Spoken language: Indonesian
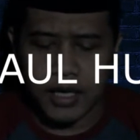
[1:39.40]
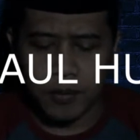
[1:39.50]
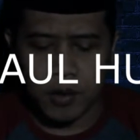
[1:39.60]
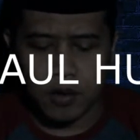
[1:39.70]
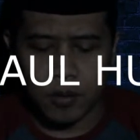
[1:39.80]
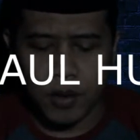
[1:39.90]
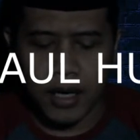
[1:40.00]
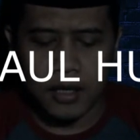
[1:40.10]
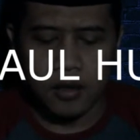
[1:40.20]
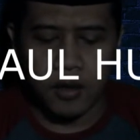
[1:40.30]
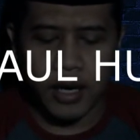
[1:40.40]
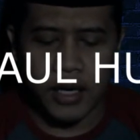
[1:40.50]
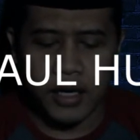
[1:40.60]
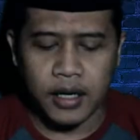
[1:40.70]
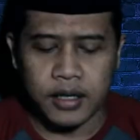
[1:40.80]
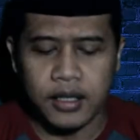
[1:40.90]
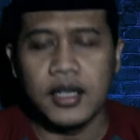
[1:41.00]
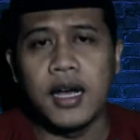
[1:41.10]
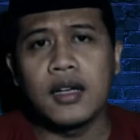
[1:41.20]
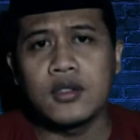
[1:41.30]
gaib itu mengandung
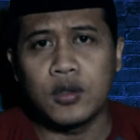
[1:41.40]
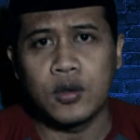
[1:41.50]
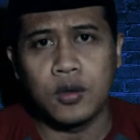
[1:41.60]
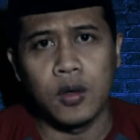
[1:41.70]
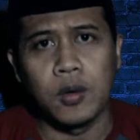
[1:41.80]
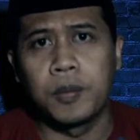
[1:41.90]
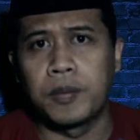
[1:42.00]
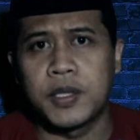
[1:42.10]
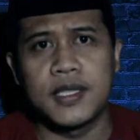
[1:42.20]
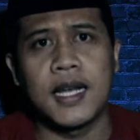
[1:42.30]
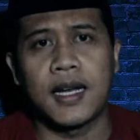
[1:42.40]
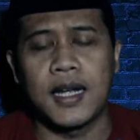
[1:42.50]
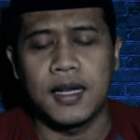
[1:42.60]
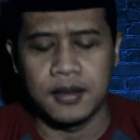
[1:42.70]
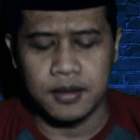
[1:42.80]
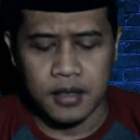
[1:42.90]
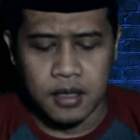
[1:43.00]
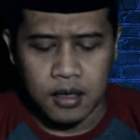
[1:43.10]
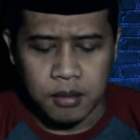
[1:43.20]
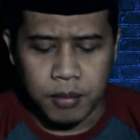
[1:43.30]
energi yang cukup besar ya.
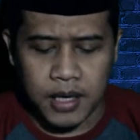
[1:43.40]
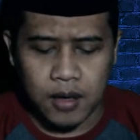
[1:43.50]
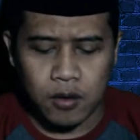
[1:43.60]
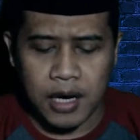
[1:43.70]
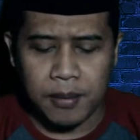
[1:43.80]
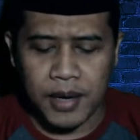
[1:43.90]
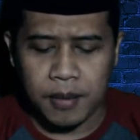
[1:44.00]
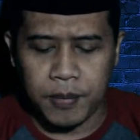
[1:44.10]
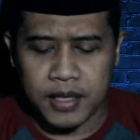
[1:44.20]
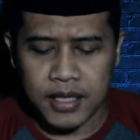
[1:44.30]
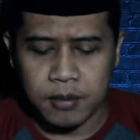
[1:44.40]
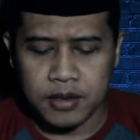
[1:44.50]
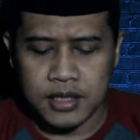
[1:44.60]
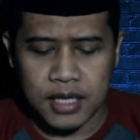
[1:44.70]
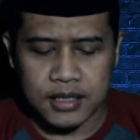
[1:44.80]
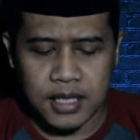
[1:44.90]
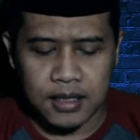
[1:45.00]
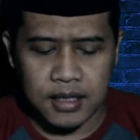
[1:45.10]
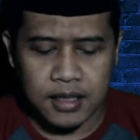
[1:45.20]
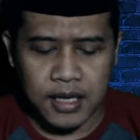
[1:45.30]
Para hukama banyak
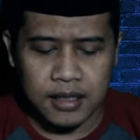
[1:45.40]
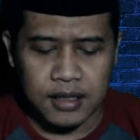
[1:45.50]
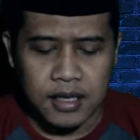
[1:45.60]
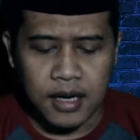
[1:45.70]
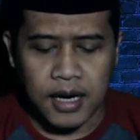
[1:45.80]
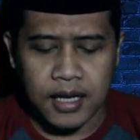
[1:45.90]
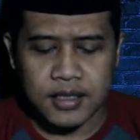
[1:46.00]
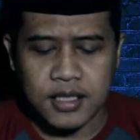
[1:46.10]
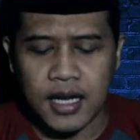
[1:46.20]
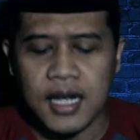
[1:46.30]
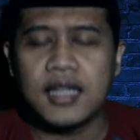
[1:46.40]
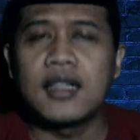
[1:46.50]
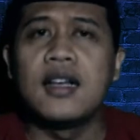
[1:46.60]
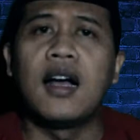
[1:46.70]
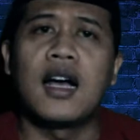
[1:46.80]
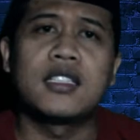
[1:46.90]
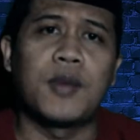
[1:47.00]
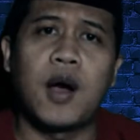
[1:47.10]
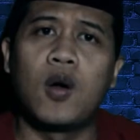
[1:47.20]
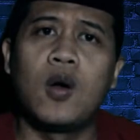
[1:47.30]
menjelaskan tentang khasiat
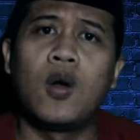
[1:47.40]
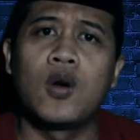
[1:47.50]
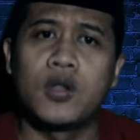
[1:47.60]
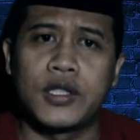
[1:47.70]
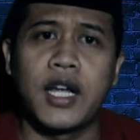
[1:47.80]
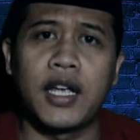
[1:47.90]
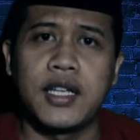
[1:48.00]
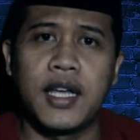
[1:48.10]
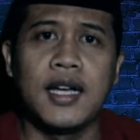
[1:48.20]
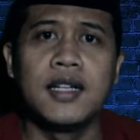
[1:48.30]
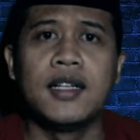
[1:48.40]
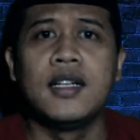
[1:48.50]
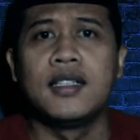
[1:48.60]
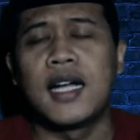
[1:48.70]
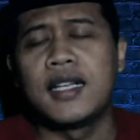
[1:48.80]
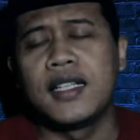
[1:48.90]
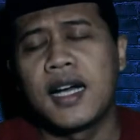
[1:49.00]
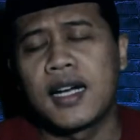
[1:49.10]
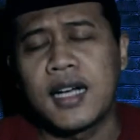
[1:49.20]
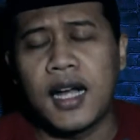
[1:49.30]
Asmaul Husna ini ya dan
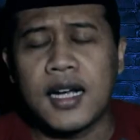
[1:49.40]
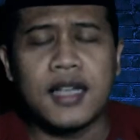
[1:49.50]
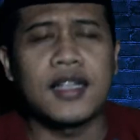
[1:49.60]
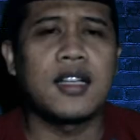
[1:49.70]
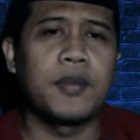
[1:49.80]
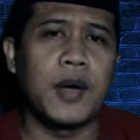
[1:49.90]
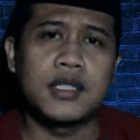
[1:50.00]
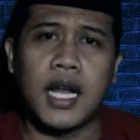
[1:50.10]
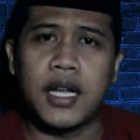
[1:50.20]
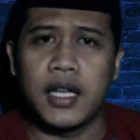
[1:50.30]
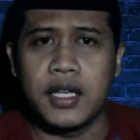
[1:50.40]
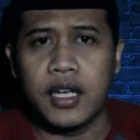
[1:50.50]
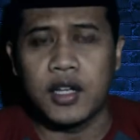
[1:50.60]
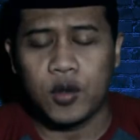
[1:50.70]
yang akan kita bahas kali ini